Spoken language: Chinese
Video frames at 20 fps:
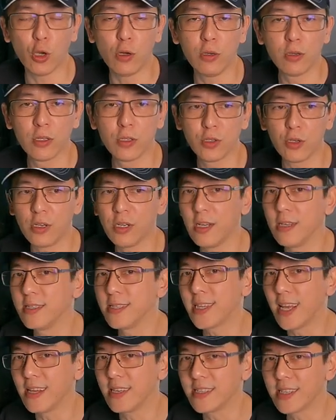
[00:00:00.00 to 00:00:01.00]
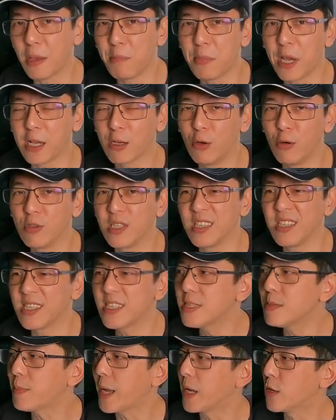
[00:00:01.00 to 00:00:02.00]
重，有可能载了三百公斤、
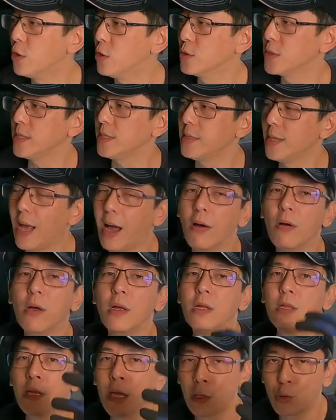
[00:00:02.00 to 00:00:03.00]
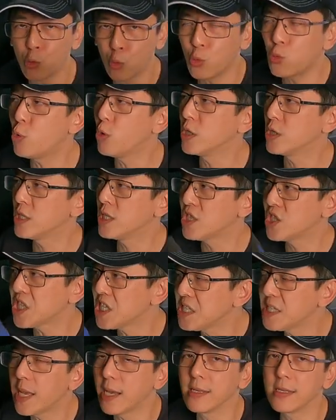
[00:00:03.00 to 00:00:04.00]
四百公斤。好，那如果你是
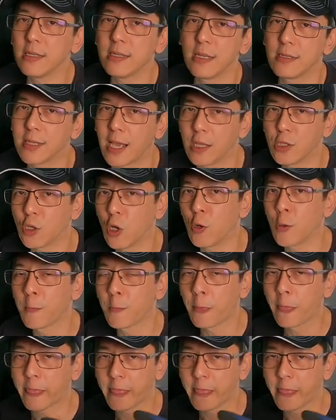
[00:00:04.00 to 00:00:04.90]
经常性的载重，